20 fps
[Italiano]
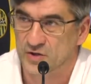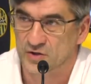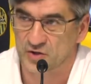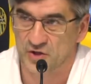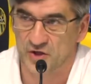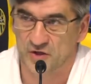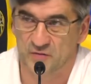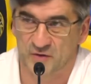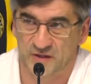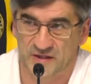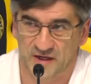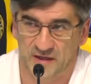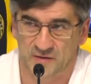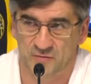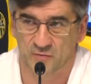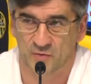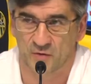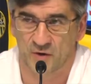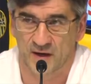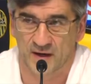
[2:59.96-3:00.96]

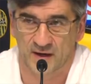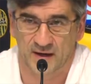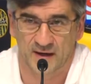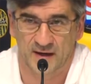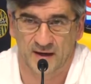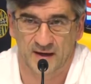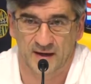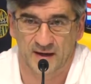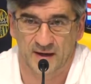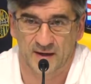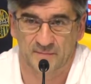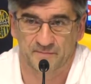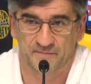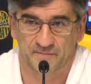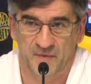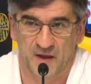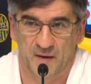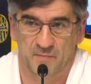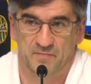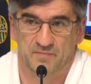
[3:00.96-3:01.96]
5-3-2 eh,
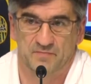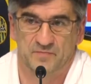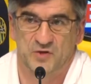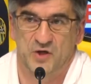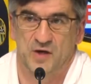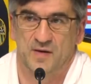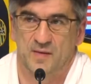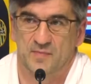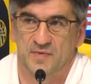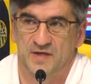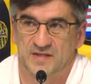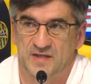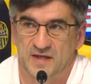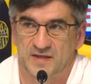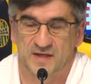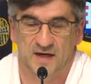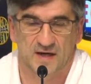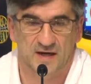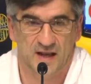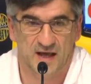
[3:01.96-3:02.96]
cioè,
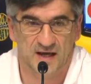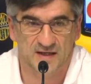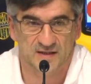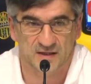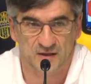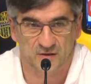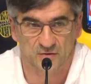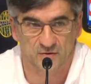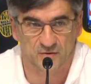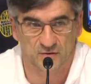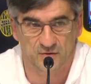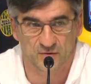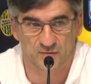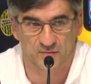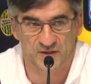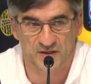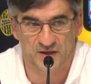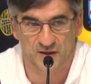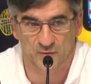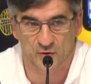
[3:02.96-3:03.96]
abbastanza classico,
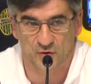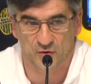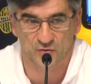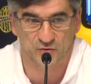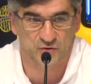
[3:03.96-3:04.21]
mettiamolo